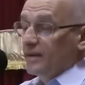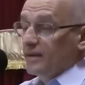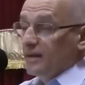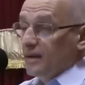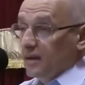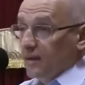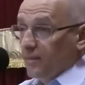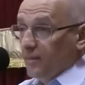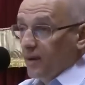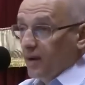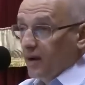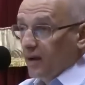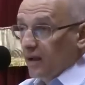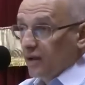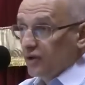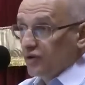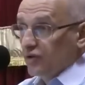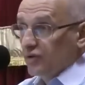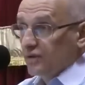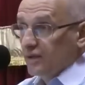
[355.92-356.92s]
Если тебе
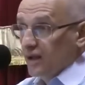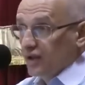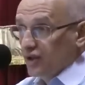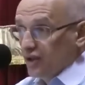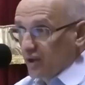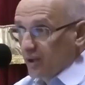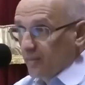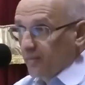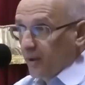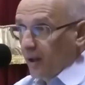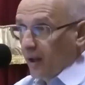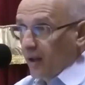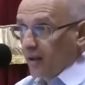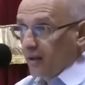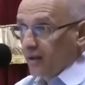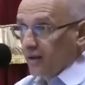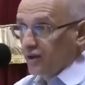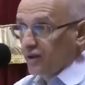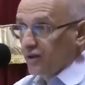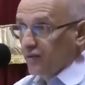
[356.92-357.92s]
хорошо, значит ты
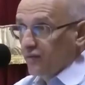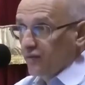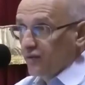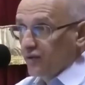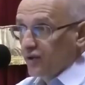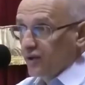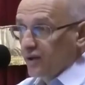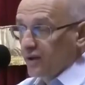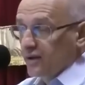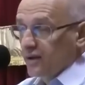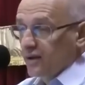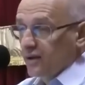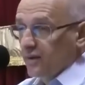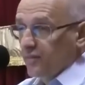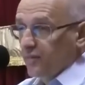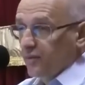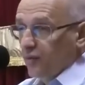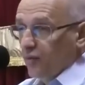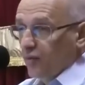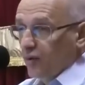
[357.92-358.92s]
правильно живешь. Если
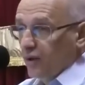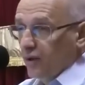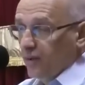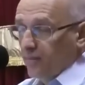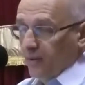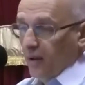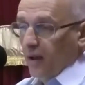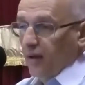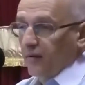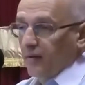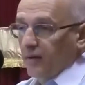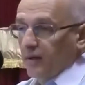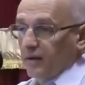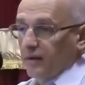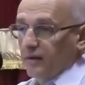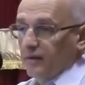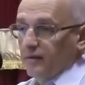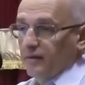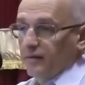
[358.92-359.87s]
неплохо, неправильно.